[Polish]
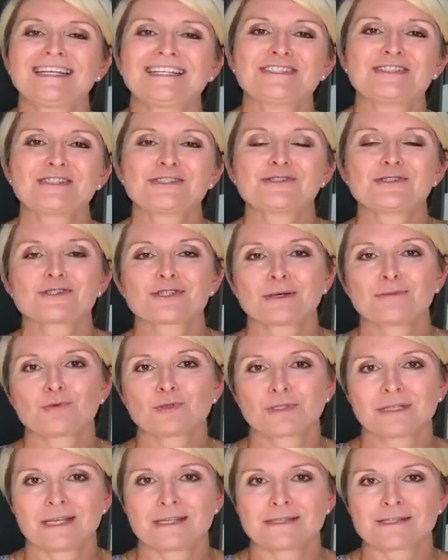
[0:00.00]
dzięki czemu
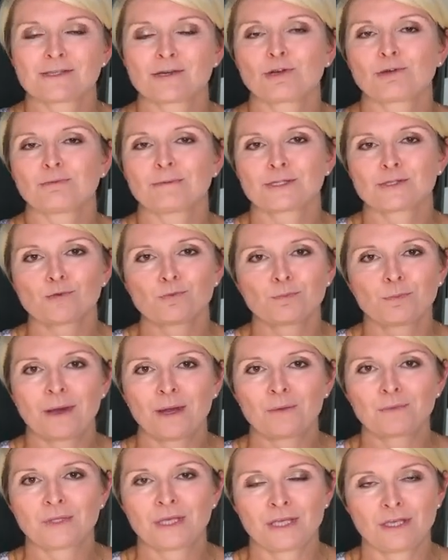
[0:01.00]
ten sok ma
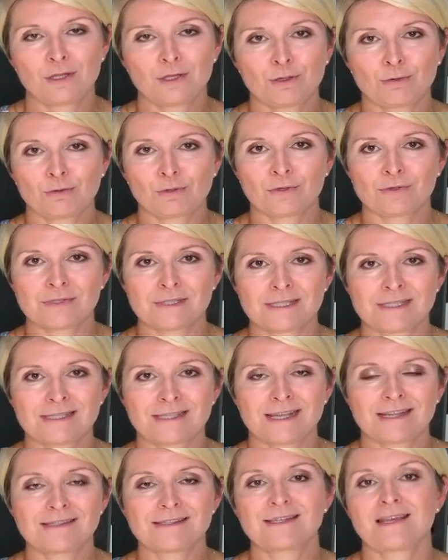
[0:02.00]
zupełnie inną
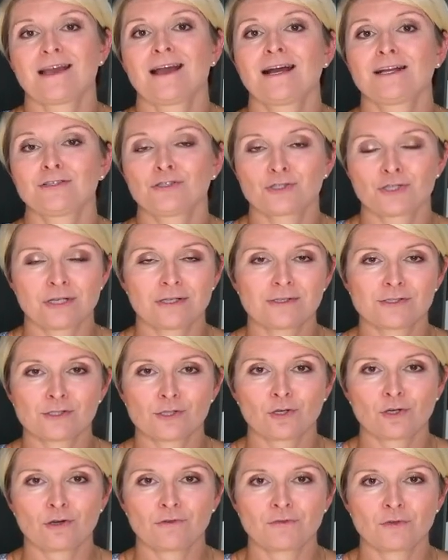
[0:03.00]
konsystencję aniżeli z
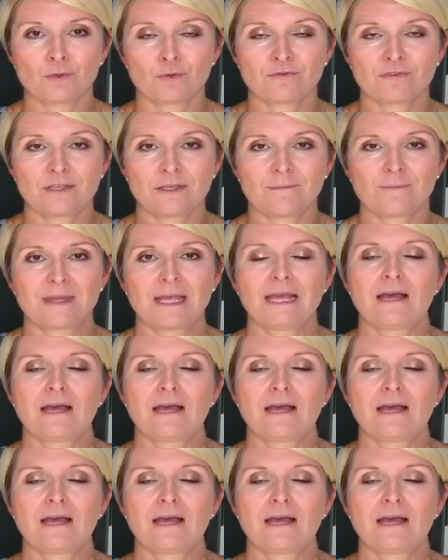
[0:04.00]
sokowirówki.